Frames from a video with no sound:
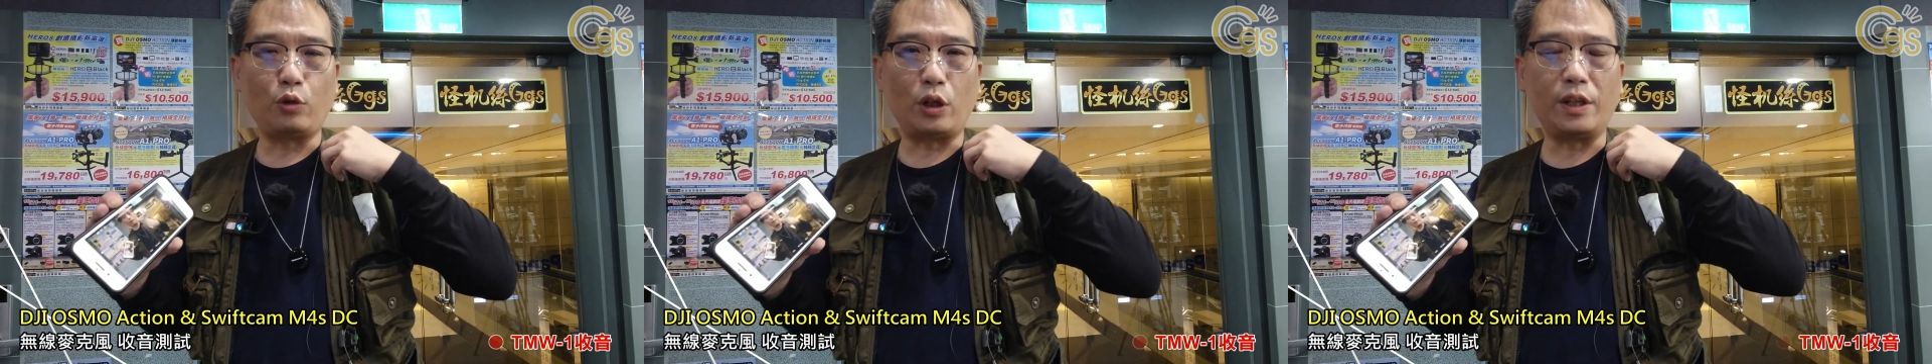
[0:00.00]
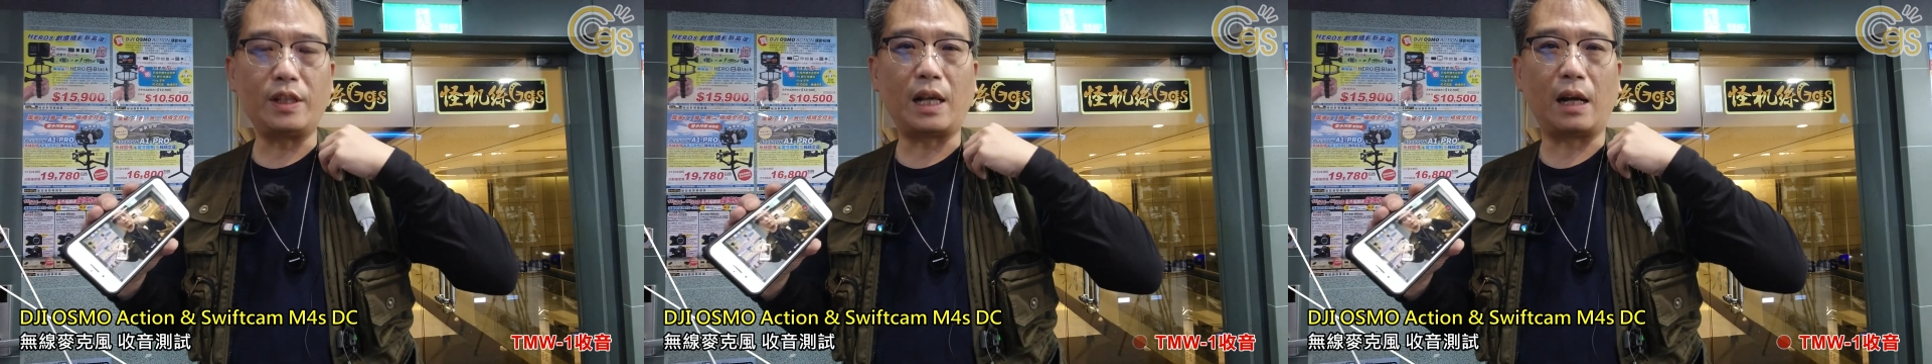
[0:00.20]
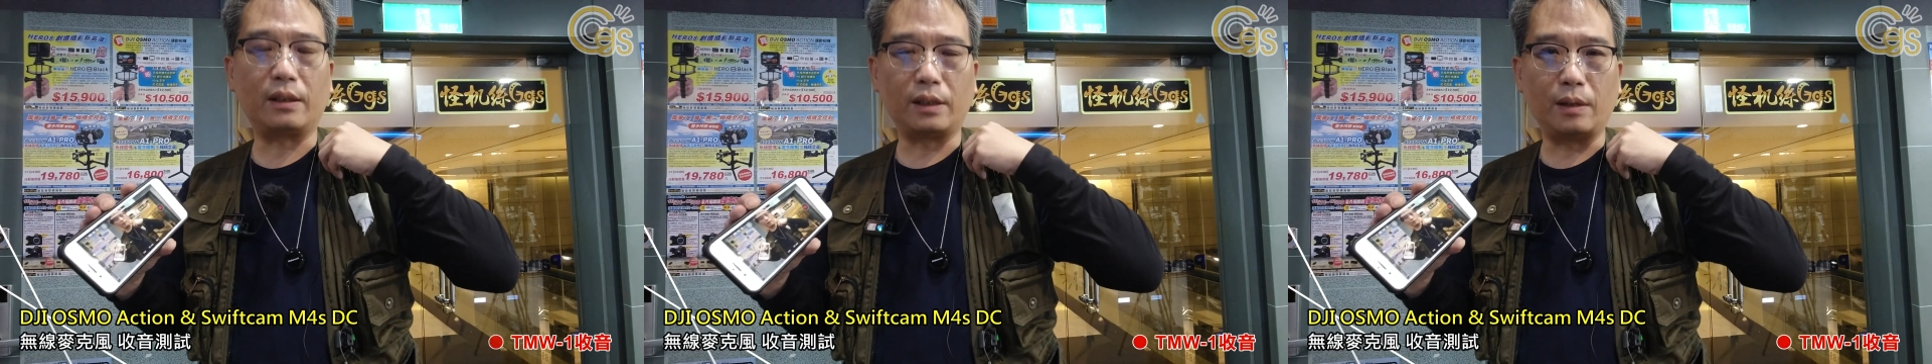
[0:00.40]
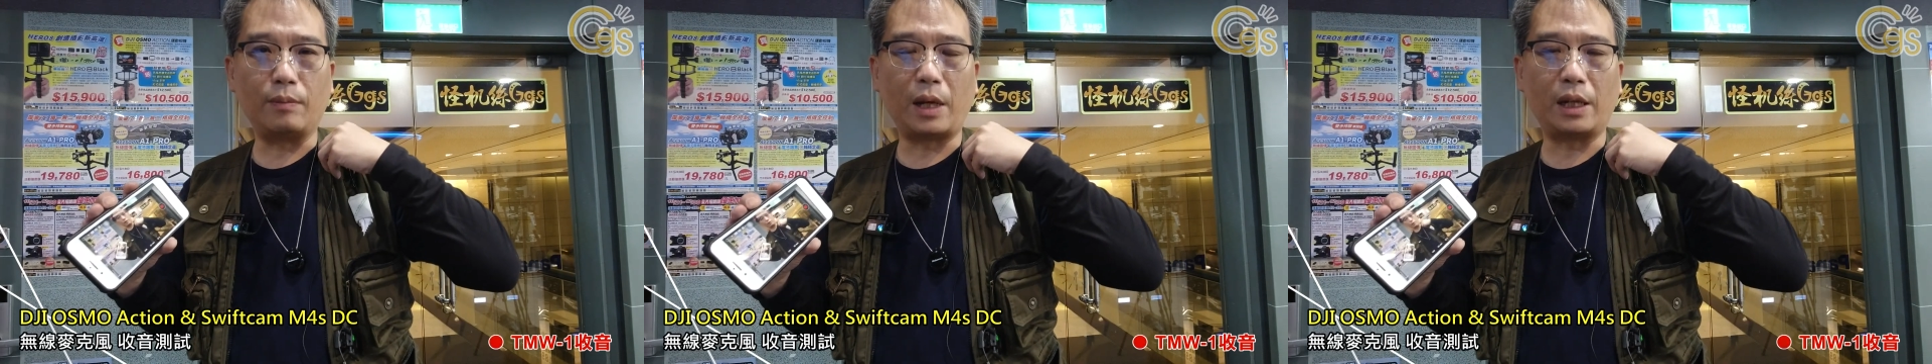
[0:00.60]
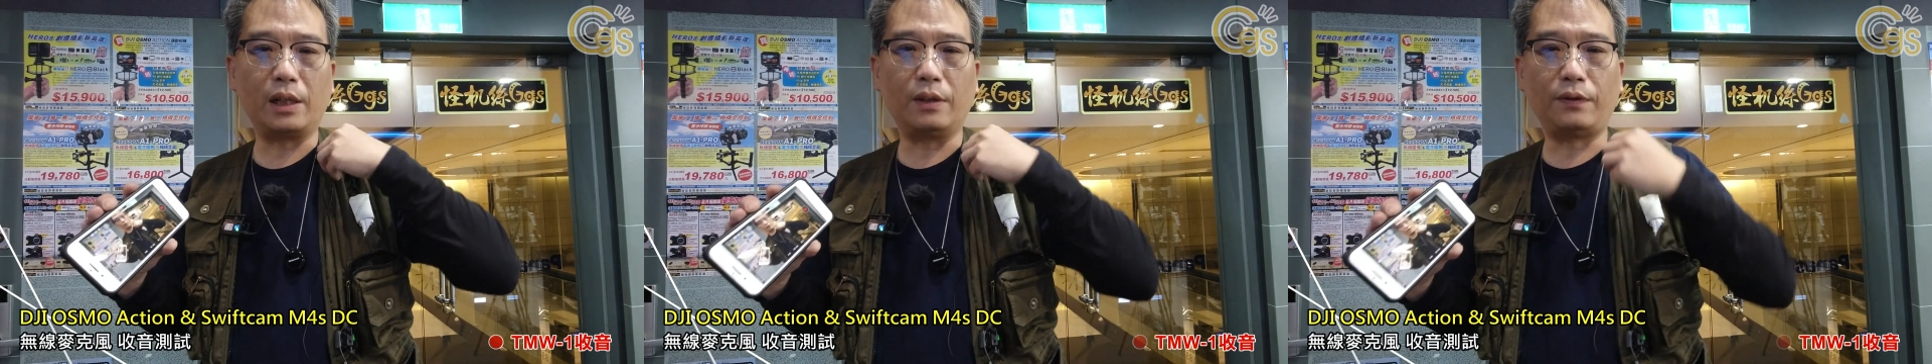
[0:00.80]
原厂的
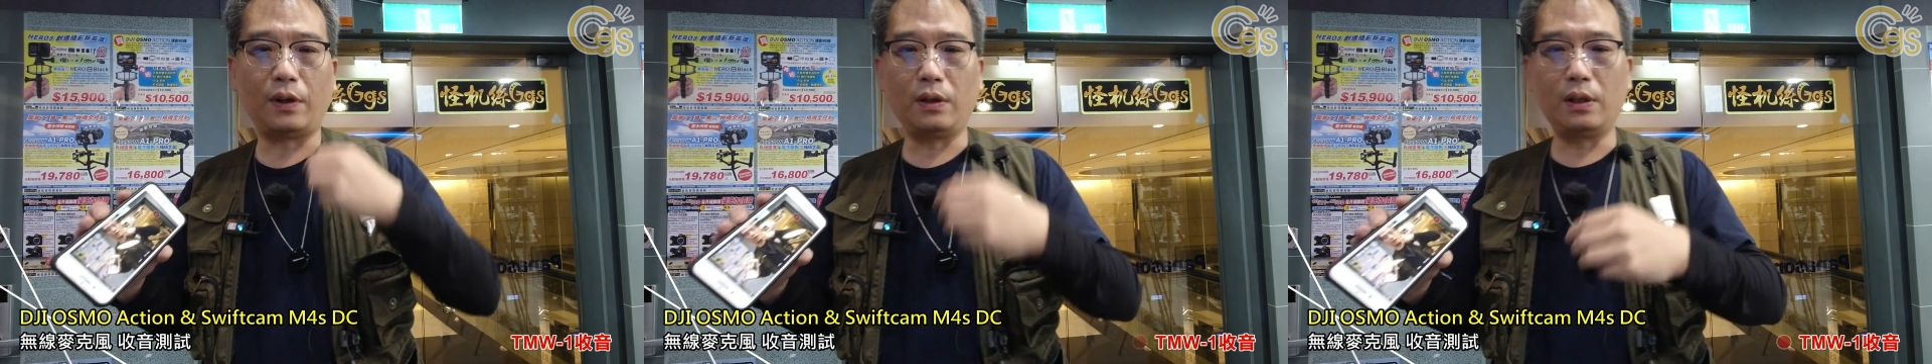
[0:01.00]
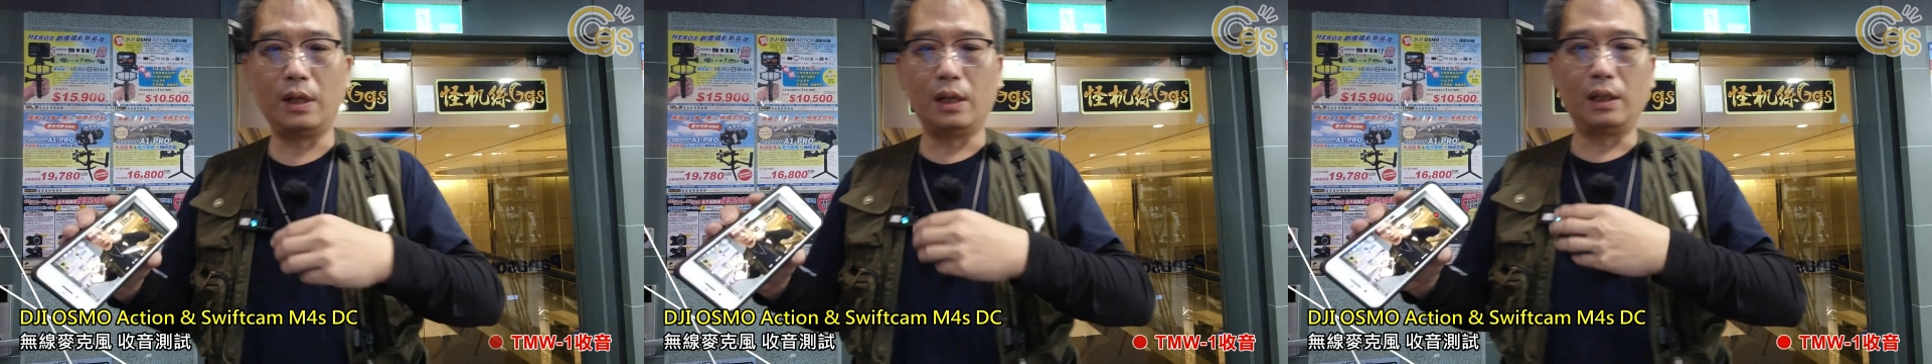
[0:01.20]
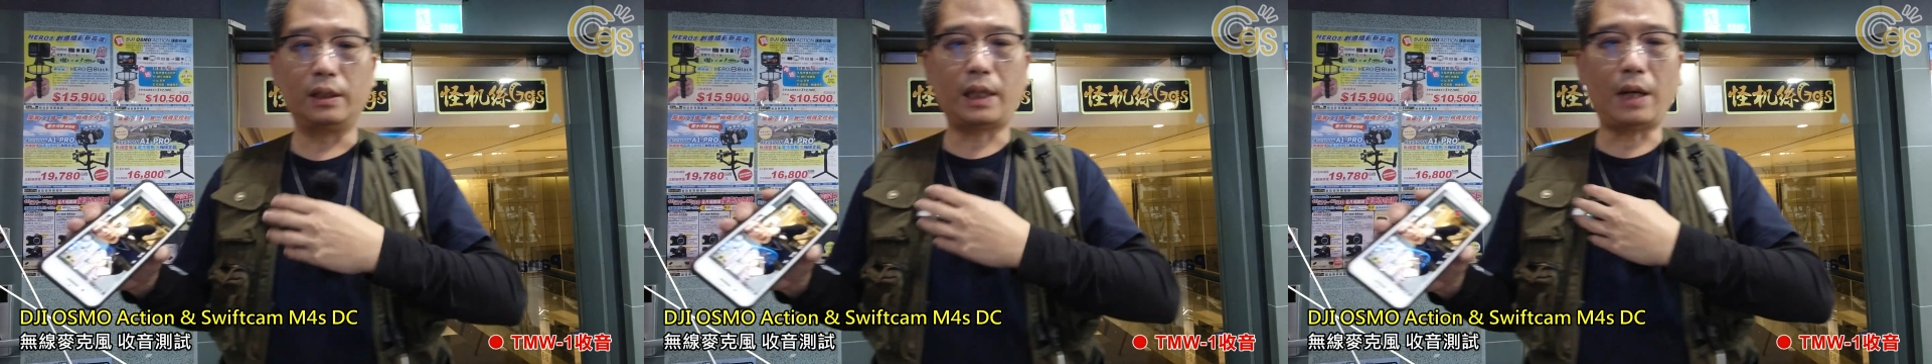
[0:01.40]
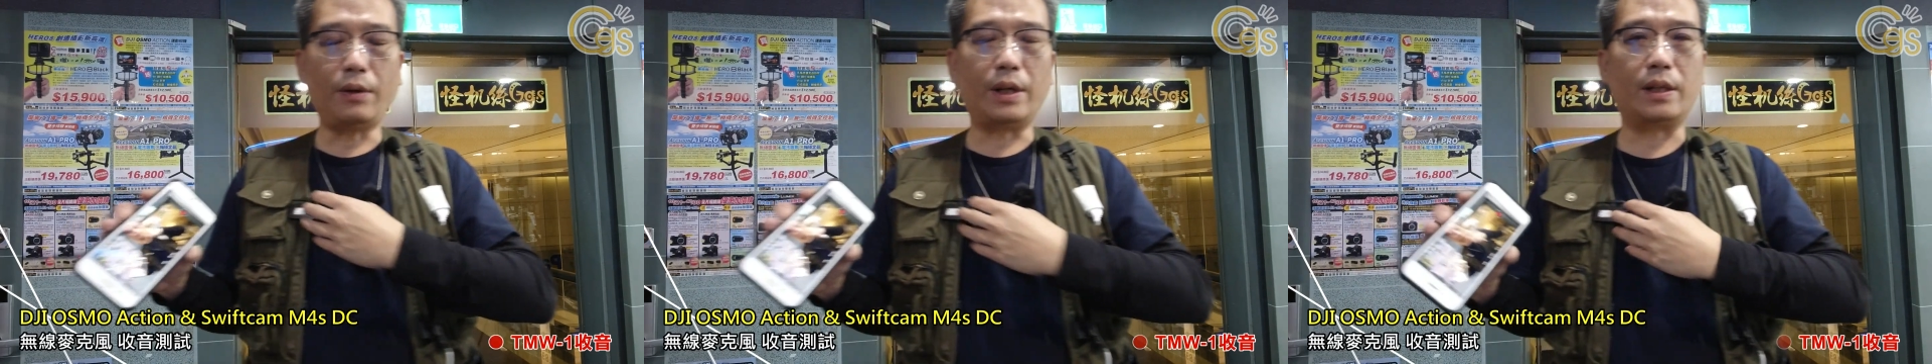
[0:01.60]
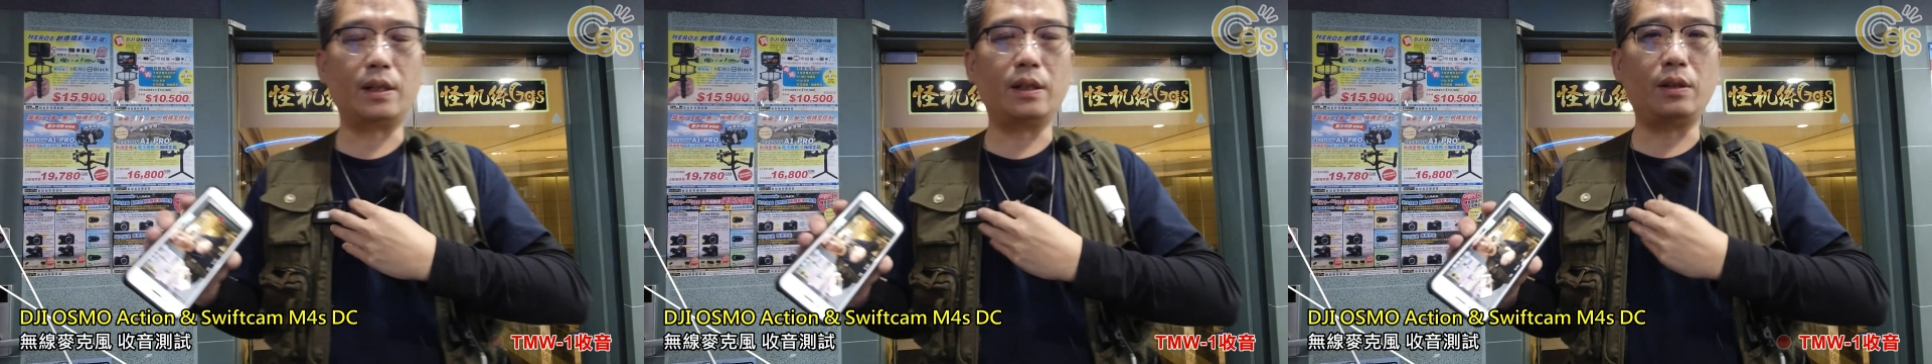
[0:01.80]
麦克风，待
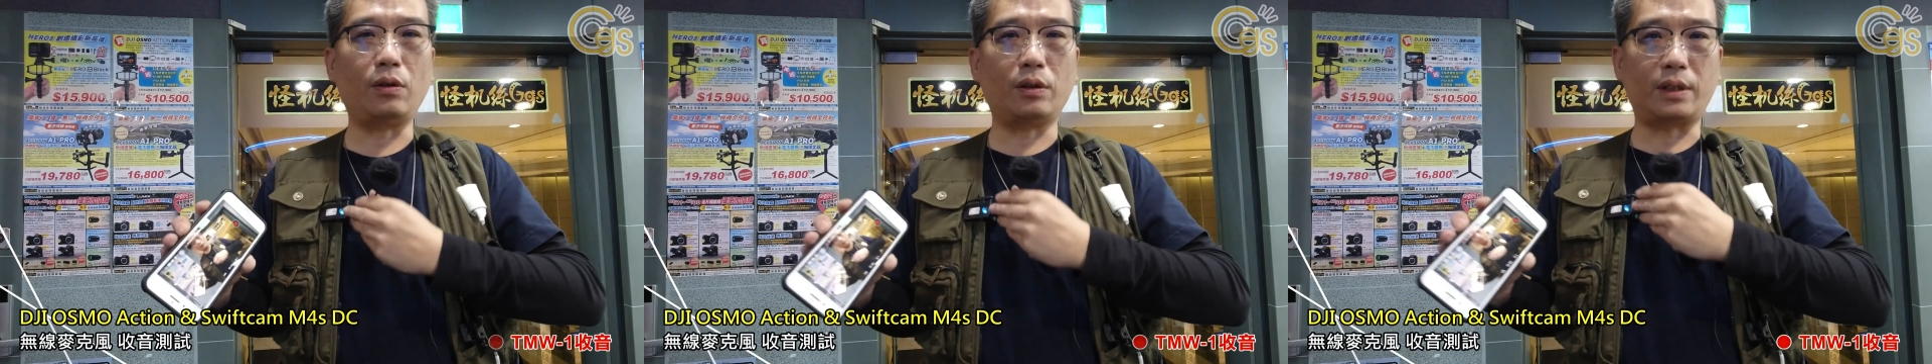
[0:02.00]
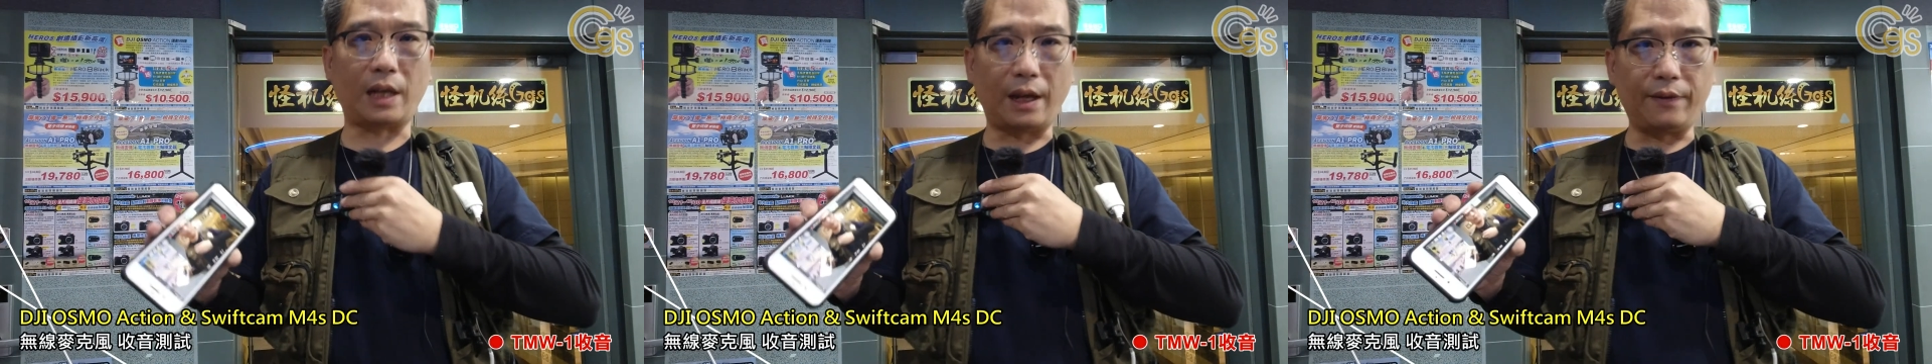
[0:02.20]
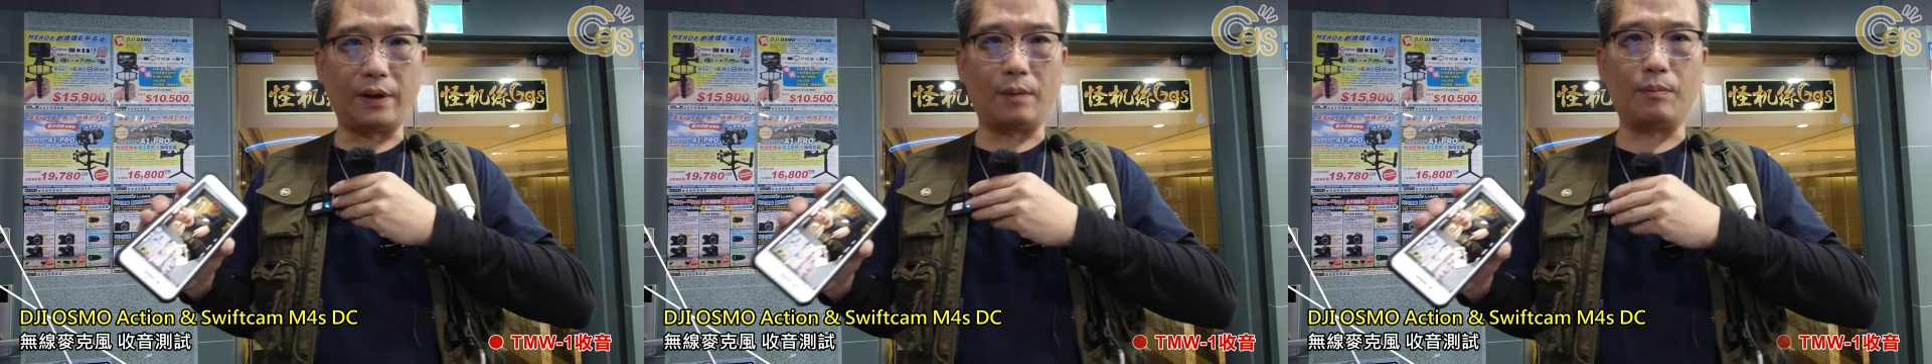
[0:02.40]
会是用采